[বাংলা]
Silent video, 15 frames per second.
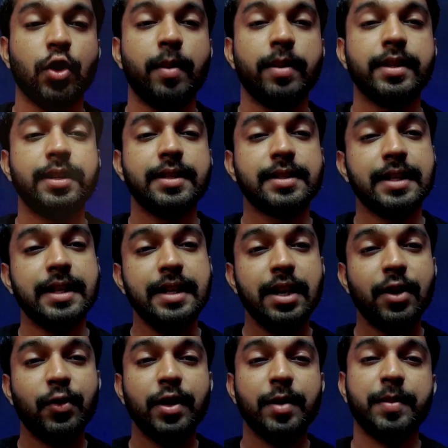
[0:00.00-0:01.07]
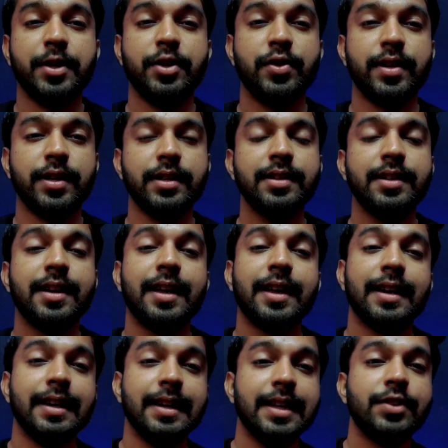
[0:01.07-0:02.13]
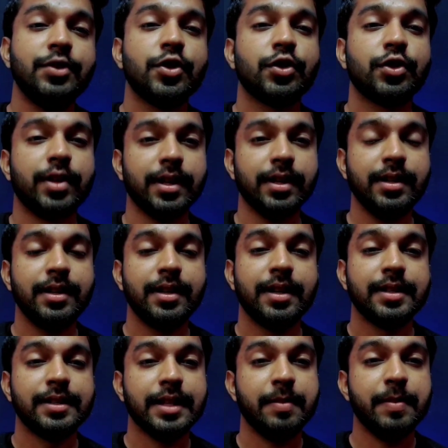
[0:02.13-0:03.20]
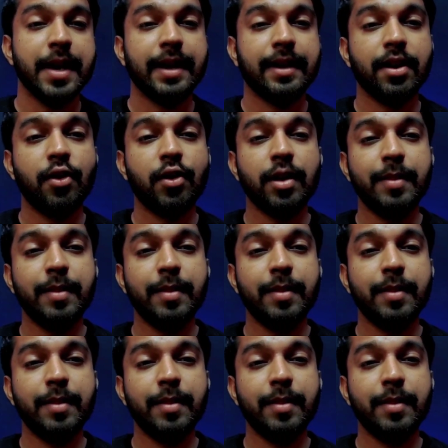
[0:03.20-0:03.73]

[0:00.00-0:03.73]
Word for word: তো আমাদের স্ক্রিন রেকর্ডিং ভিডিওটির লেন্থ যতটা সেই ব্যাকগ্রাউন্ড